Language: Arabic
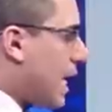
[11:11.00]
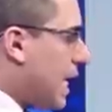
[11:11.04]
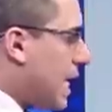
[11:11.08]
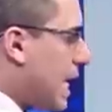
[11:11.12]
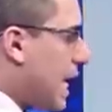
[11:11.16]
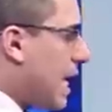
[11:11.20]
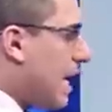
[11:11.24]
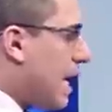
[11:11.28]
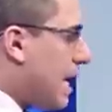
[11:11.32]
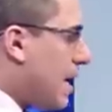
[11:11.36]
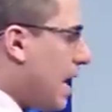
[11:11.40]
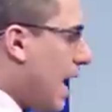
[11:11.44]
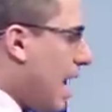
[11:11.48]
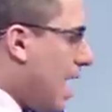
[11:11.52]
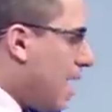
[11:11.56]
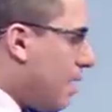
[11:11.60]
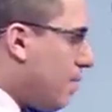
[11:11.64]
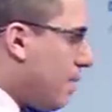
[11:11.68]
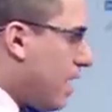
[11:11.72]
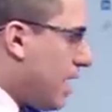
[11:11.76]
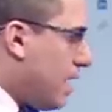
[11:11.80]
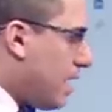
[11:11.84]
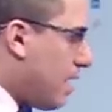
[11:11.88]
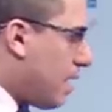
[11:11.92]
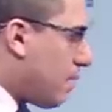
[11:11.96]
خلال
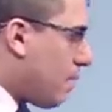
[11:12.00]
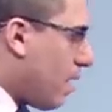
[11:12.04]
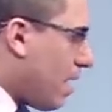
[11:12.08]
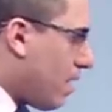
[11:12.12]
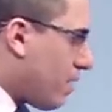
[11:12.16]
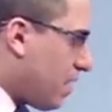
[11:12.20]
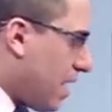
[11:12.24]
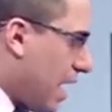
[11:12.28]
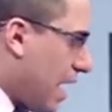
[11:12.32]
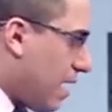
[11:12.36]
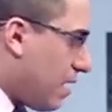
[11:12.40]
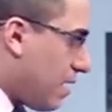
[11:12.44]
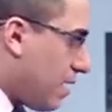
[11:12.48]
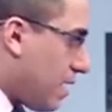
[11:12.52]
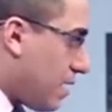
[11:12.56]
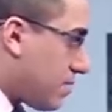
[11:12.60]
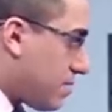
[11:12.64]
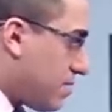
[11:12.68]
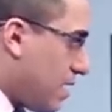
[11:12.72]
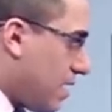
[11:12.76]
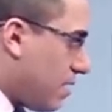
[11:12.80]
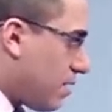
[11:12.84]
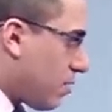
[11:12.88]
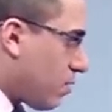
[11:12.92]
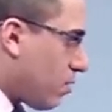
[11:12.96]
العامين الماضيين
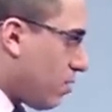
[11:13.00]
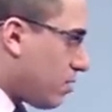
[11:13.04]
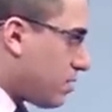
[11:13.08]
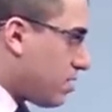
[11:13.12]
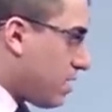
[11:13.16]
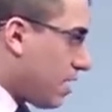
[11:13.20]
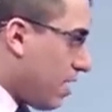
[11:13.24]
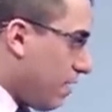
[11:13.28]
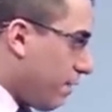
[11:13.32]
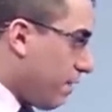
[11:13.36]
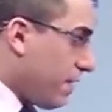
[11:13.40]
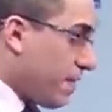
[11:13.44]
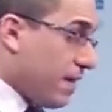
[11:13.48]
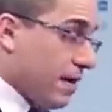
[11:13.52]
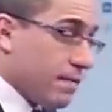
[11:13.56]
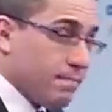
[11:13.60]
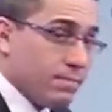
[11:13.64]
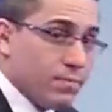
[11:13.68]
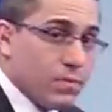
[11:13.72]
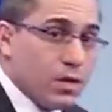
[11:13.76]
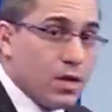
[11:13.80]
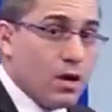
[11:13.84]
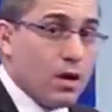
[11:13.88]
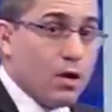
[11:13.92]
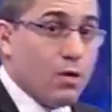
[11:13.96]
السيد جروسي رفض
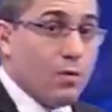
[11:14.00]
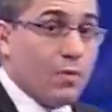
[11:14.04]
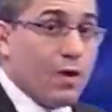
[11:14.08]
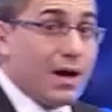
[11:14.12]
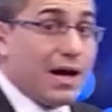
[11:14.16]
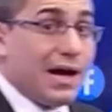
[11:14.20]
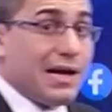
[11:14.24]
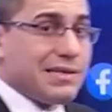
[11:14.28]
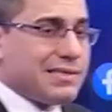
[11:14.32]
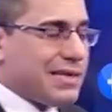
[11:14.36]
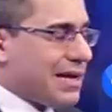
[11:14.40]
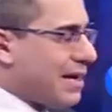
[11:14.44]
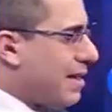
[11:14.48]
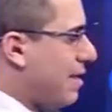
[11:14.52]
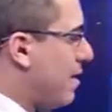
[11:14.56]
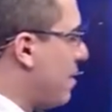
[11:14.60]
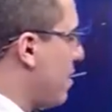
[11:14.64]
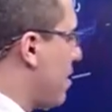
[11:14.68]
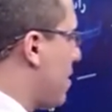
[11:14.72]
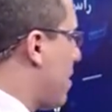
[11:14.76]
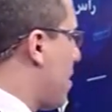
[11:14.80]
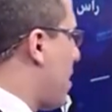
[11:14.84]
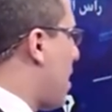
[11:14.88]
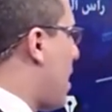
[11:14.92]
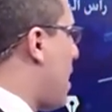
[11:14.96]
وغادر
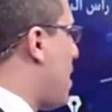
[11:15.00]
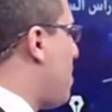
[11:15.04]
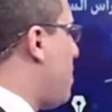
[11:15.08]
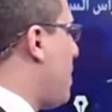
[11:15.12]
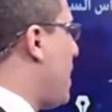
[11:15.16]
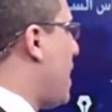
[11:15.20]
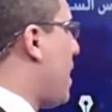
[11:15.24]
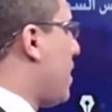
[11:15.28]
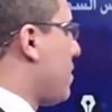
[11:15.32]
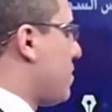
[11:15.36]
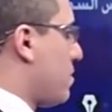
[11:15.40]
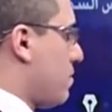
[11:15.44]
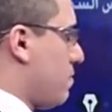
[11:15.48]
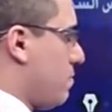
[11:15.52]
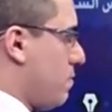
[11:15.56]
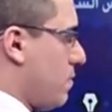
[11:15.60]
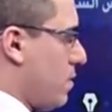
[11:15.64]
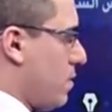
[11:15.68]
البلاد